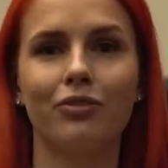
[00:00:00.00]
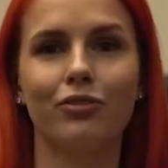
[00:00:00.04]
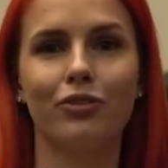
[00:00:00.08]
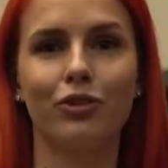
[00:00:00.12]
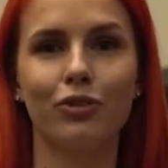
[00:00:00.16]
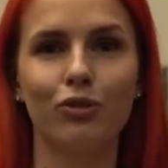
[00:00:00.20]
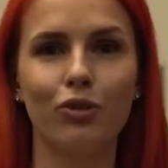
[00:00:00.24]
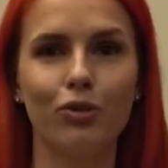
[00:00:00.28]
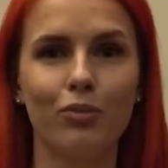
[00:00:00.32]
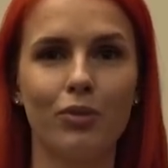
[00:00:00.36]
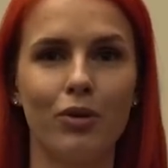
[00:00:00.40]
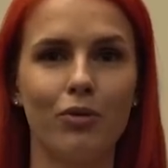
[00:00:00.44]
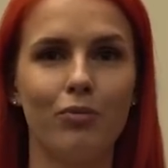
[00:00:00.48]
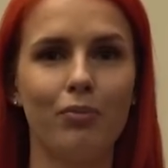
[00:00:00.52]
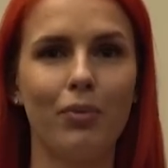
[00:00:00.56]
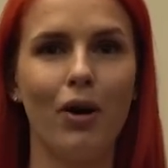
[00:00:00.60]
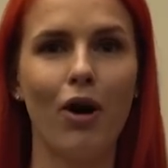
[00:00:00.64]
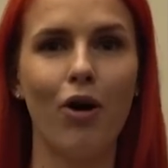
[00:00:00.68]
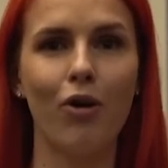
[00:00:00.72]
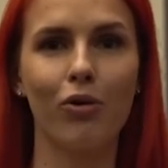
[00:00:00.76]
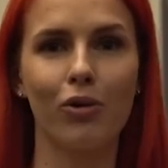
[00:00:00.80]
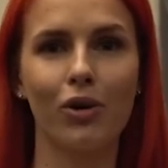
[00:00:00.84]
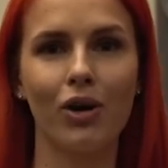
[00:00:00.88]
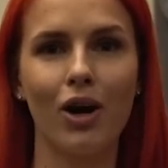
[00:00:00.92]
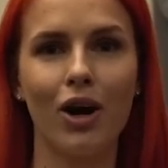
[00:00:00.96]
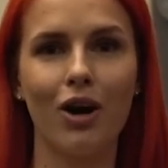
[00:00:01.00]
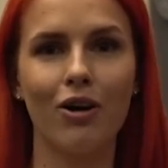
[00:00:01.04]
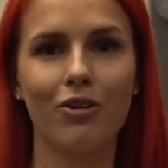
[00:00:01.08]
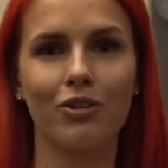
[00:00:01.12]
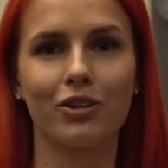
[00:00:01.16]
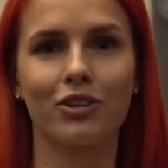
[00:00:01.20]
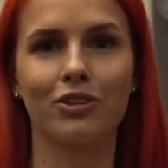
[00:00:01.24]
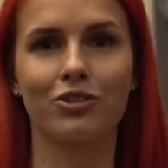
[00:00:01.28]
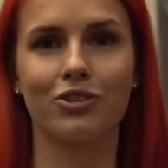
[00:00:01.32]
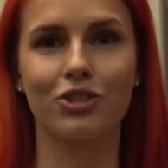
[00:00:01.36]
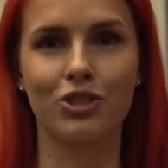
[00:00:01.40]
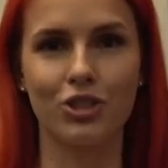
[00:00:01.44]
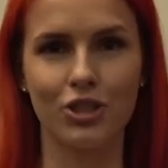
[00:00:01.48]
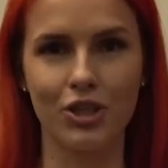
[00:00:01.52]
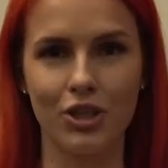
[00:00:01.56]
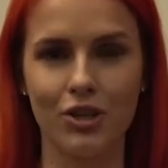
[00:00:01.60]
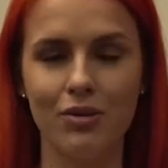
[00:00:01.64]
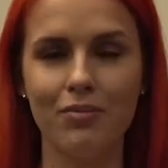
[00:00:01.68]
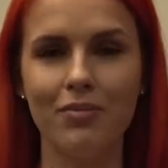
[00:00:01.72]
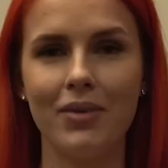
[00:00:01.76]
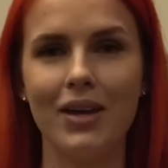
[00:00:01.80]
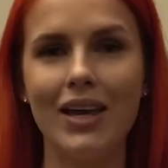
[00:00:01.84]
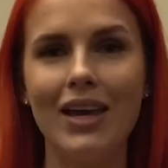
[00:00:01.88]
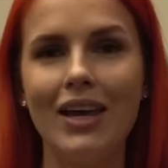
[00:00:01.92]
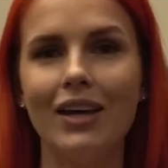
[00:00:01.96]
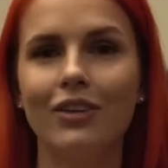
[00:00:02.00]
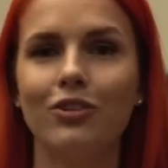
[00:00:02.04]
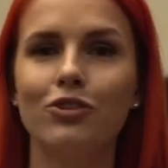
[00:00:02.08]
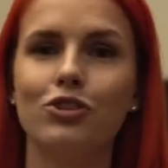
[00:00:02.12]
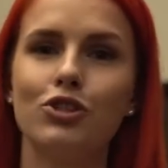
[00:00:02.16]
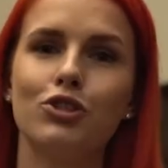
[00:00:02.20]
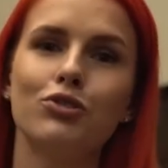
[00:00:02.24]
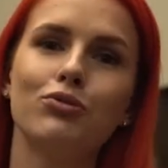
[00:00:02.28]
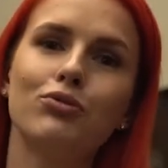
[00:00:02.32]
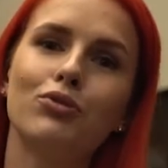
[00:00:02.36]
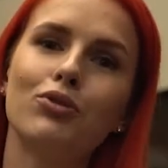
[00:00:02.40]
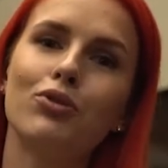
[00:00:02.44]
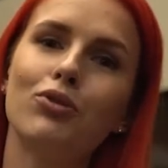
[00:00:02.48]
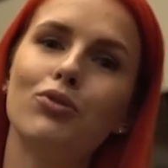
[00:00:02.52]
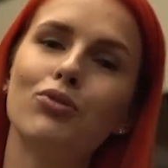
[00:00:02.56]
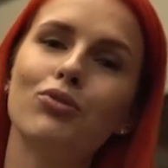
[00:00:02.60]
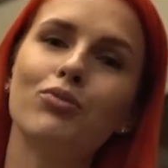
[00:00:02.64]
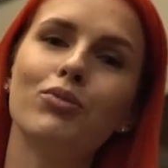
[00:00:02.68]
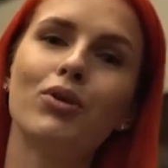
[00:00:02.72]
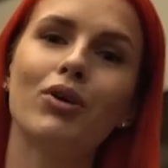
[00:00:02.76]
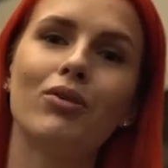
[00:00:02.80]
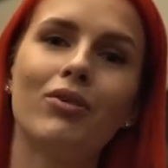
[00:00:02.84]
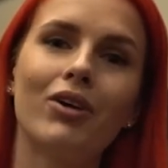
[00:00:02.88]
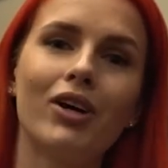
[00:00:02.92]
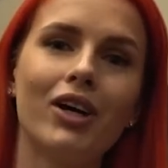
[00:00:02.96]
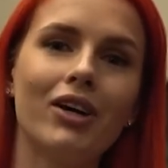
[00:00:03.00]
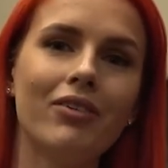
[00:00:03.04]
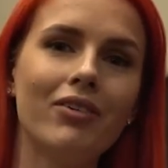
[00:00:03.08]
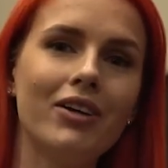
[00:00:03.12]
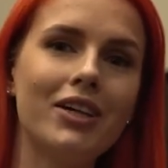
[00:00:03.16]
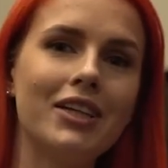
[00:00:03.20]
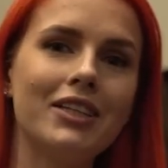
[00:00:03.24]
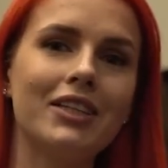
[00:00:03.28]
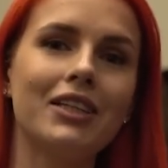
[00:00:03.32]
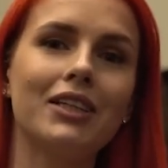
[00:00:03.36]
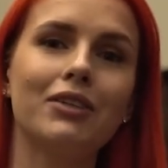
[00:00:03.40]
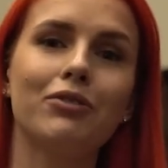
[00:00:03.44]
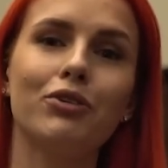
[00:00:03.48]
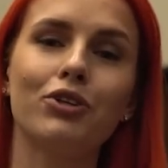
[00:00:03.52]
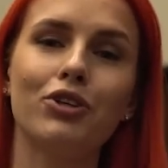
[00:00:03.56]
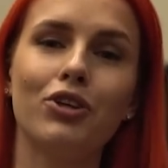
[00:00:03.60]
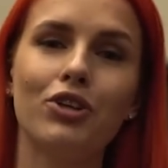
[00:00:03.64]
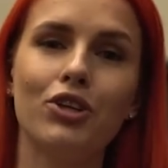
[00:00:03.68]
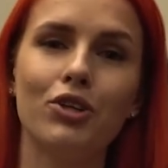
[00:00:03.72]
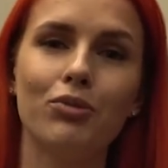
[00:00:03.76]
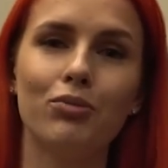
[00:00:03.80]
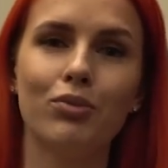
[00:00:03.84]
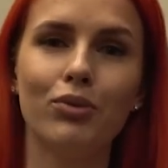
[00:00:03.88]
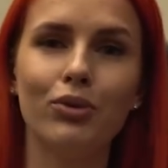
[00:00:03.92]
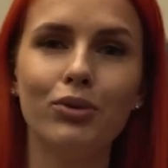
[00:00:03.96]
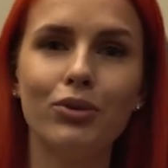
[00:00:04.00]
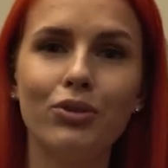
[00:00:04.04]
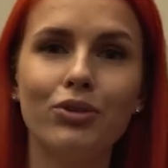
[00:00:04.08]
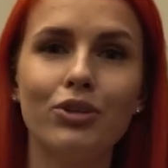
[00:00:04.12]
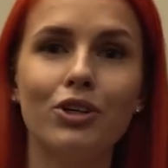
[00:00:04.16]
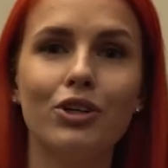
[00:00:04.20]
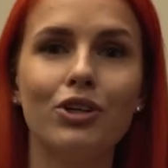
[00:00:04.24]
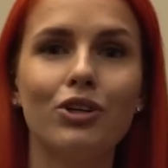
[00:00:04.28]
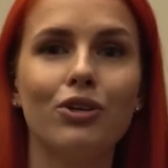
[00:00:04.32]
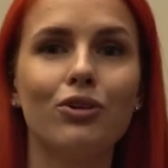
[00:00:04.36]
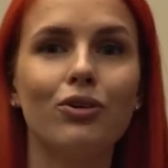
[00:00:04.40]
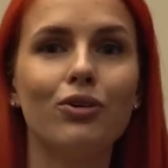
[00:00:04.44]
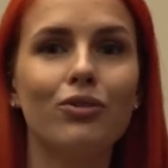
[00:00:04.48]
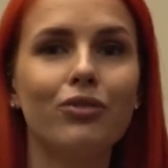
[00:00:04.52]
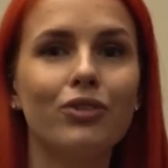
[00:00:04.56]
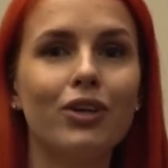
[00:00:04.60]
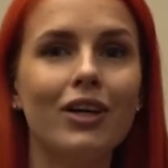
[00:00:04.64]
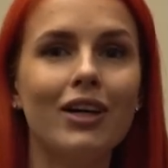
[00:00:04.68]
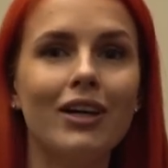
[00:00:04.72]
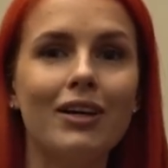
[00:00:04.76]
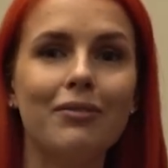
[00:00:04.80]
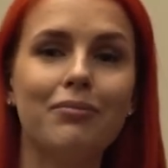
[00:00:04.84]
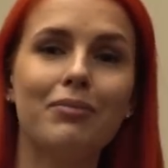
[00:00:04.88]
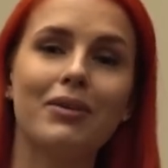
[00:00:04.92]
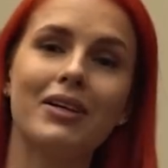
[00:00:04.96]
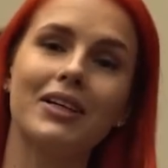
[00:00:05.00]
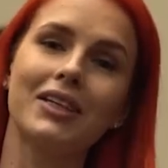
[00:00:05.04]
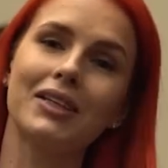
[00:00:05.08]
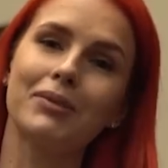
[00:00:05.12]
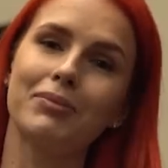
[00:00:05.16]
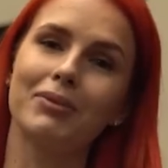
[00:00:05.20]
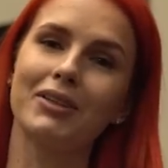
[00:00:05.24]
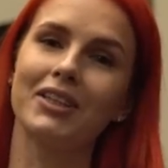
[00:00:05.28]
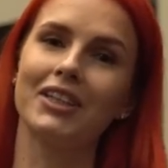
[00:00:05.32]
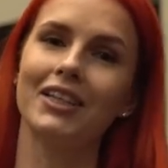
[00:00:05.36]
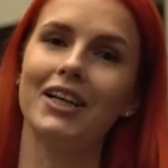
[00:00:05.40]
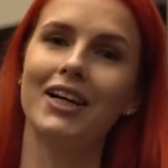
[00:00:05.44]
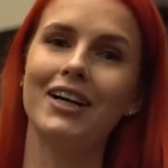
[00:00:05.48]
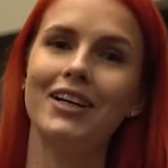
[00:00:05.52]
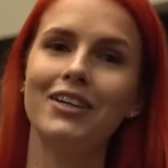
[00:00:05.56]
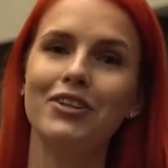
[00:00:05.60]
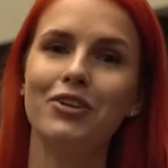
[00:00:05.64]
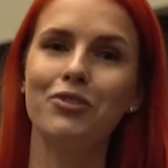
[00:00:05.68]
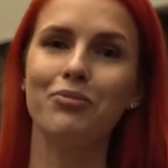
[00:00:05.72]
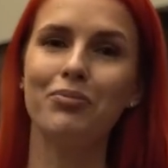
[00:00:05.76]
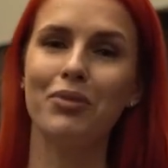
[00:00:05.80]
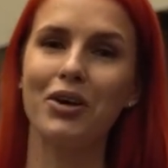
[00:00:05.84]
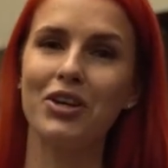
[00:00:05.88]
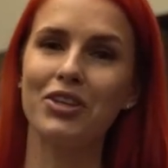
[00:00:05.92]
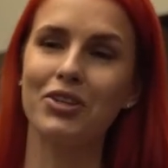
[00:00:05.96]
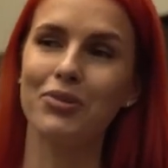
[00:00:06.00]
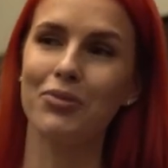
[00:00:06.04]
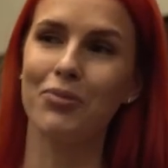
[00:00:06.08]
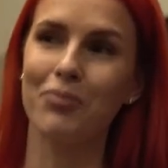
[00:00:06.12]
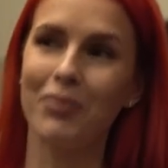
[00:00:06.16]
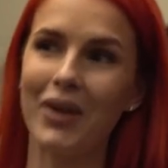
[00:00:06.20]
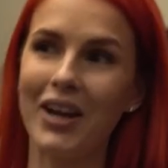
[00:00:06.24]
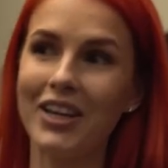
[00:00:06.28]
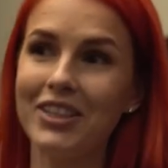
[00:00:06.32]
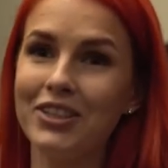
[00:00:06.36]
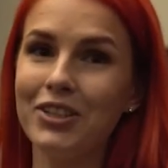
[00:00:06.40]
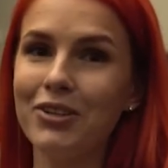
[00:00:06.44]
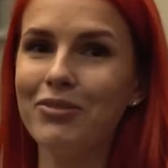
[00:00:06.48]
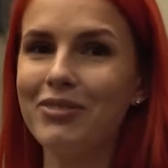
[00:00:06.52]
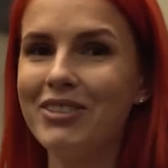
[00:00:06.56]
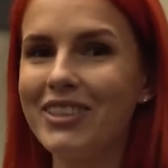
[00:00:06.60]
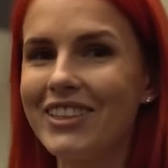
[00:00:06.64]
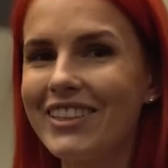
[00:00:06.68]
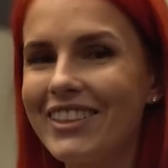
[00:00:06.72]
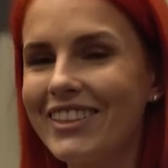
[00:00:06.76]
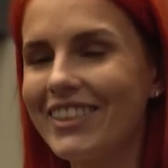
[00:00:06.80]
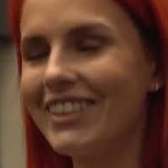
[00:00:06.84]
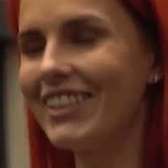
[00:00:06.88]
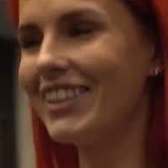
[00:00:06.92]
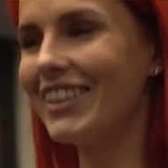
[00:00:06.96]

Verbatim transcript: в клубе Powerhouse Gym. Ничего умного говорить сегодня не буду. Тренировка по расписанию, поэтому пойдемте.